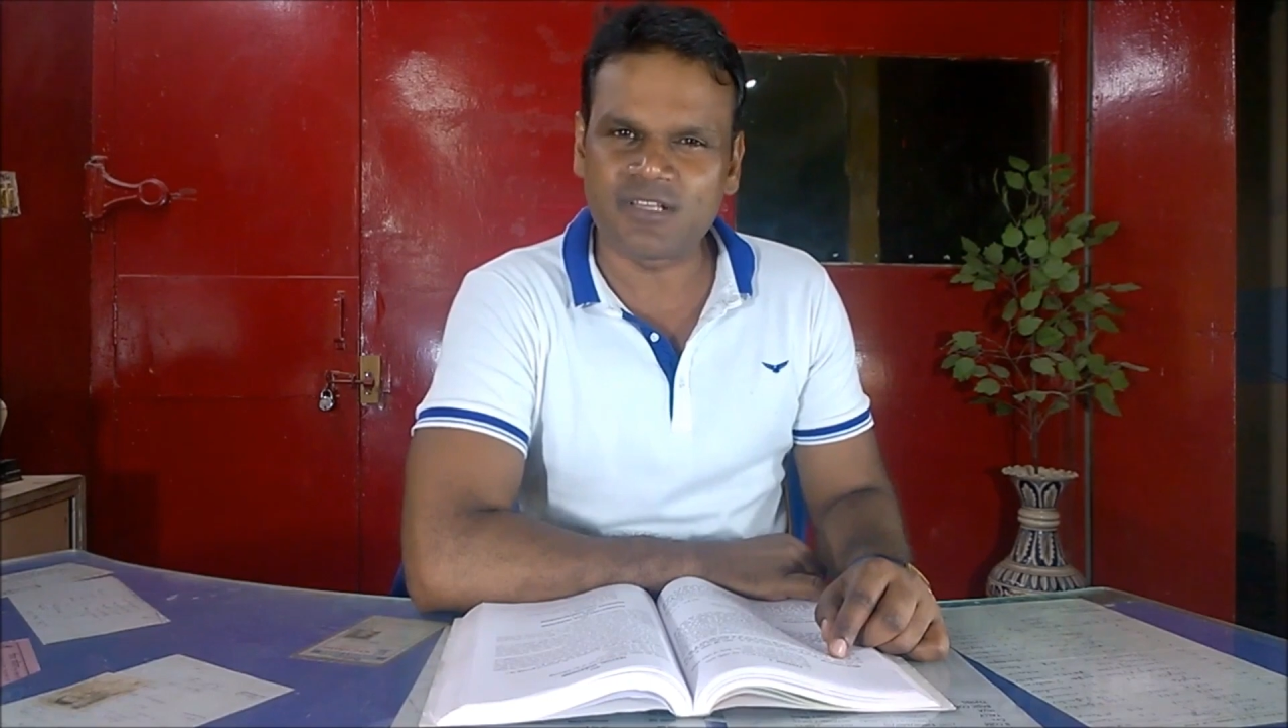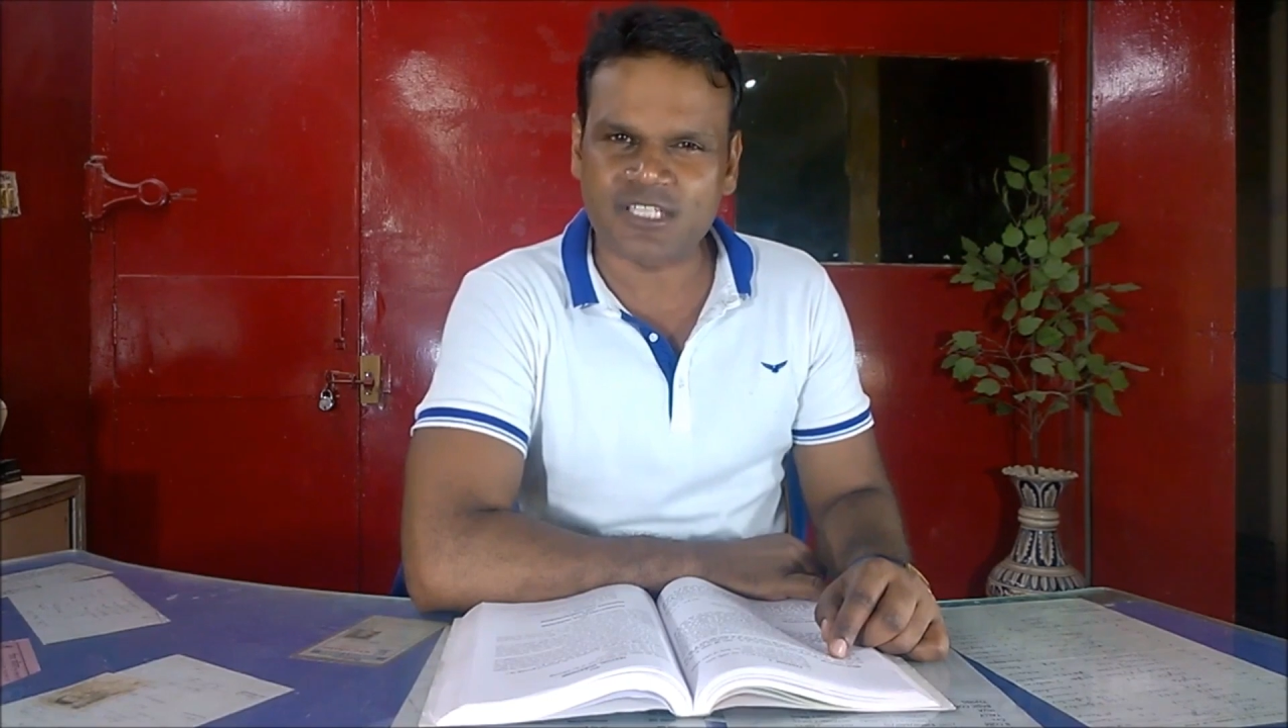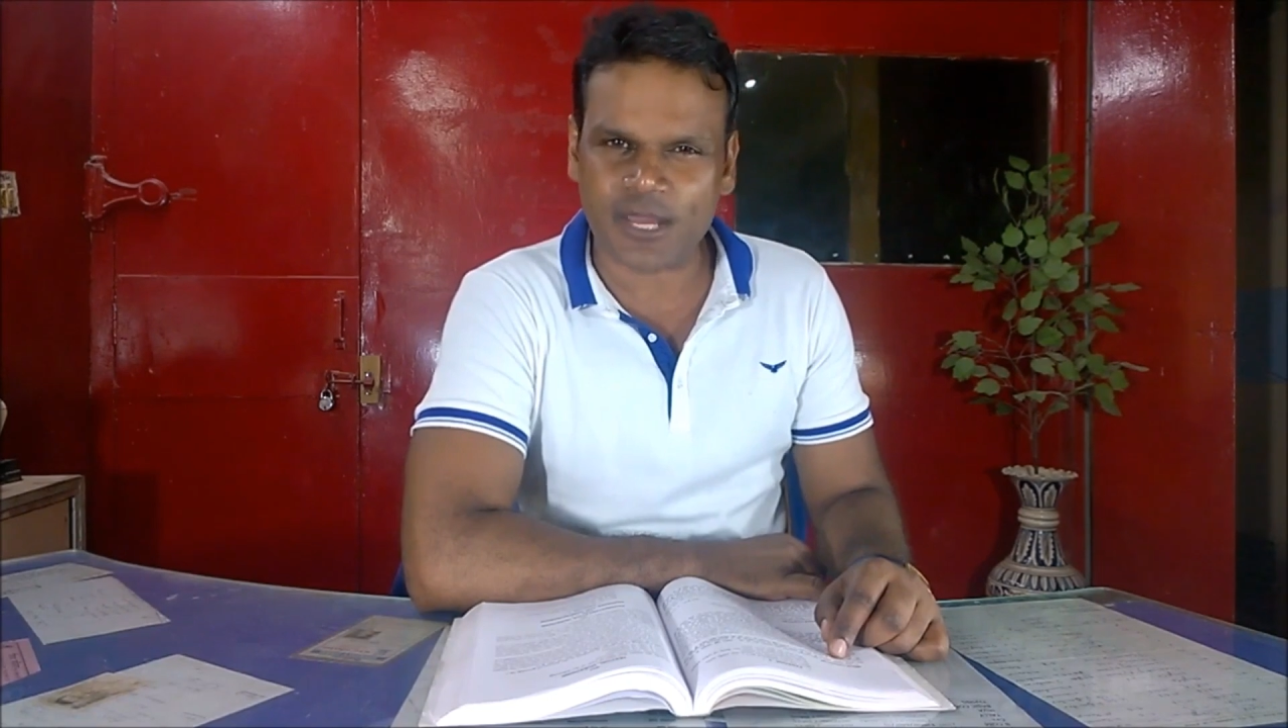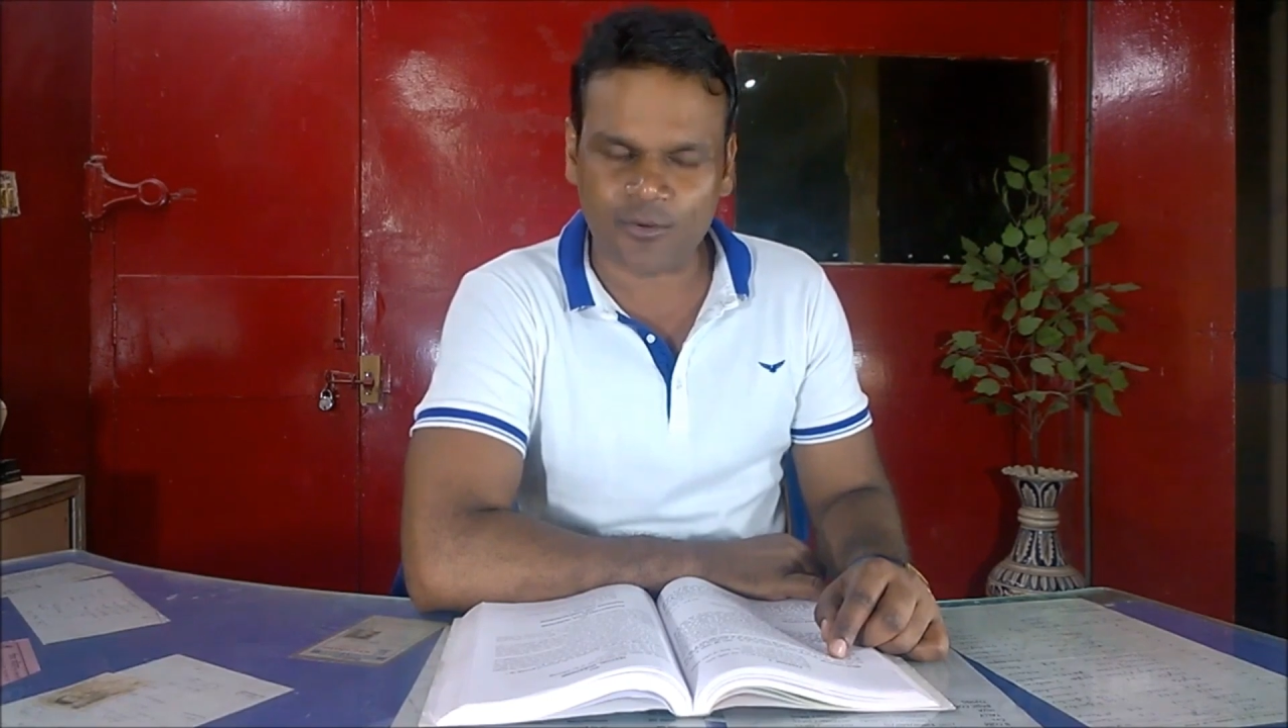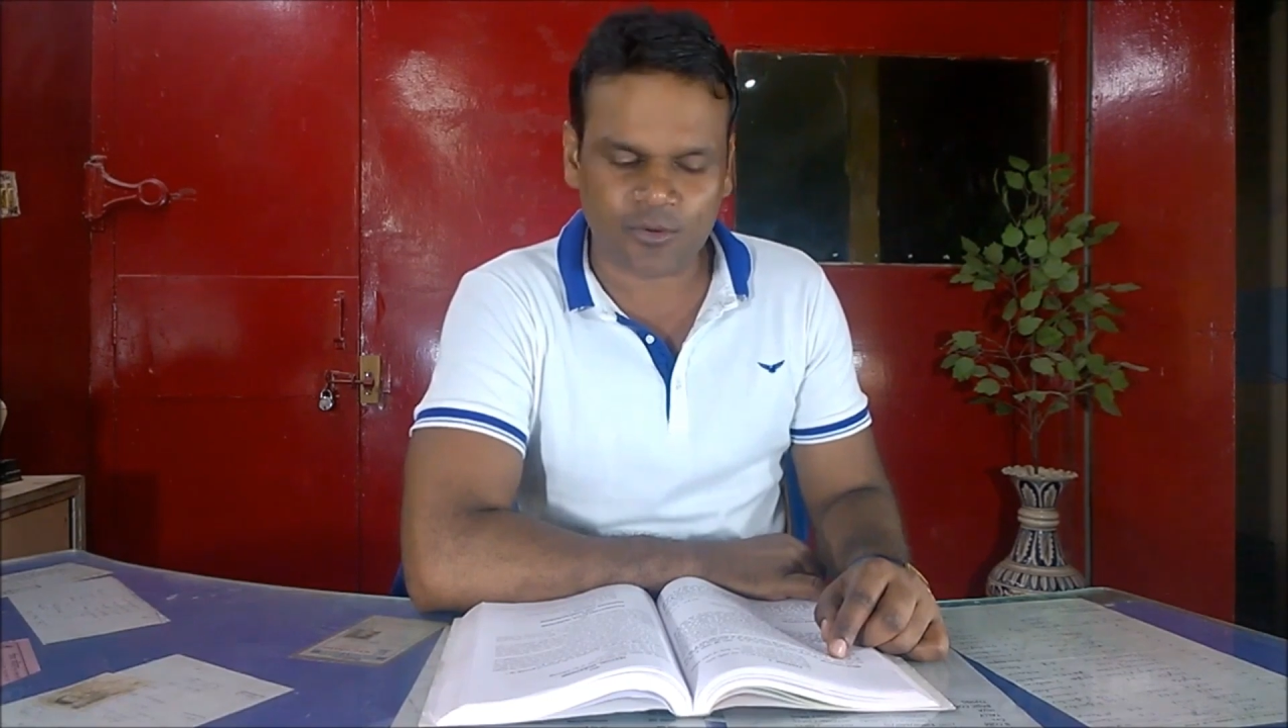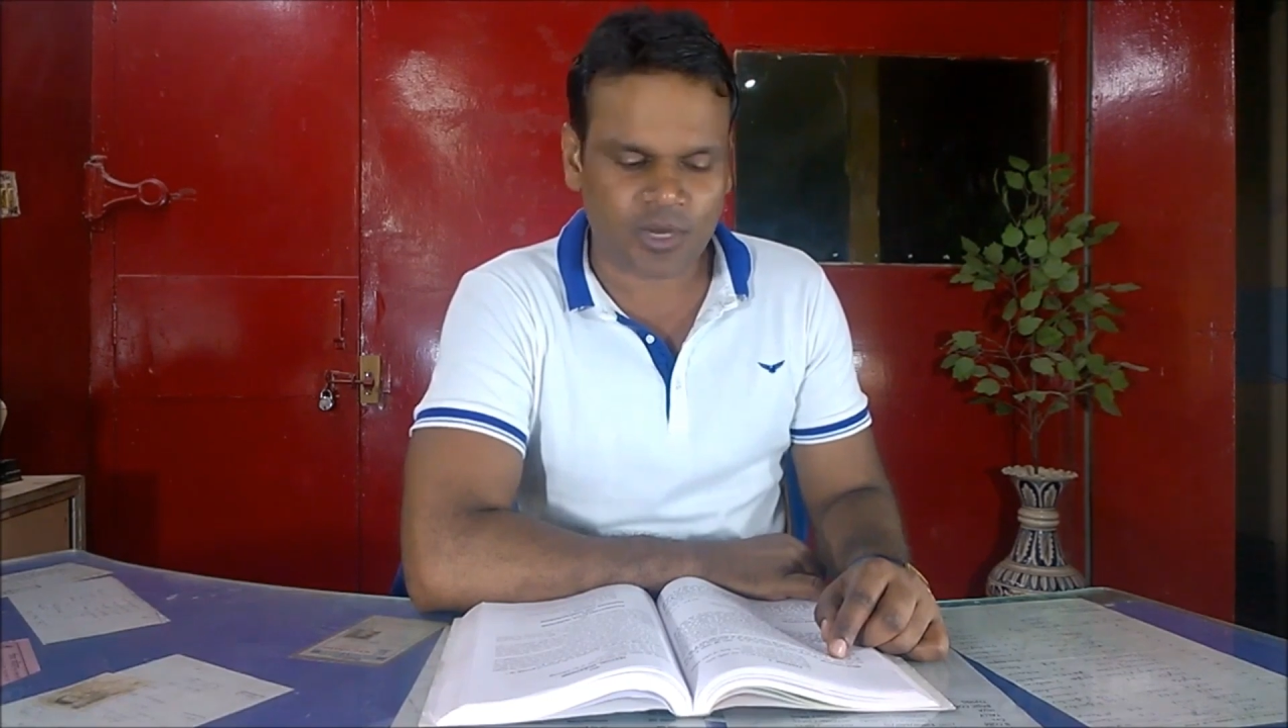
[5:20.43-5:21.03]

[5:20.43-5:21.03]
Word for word: विचारों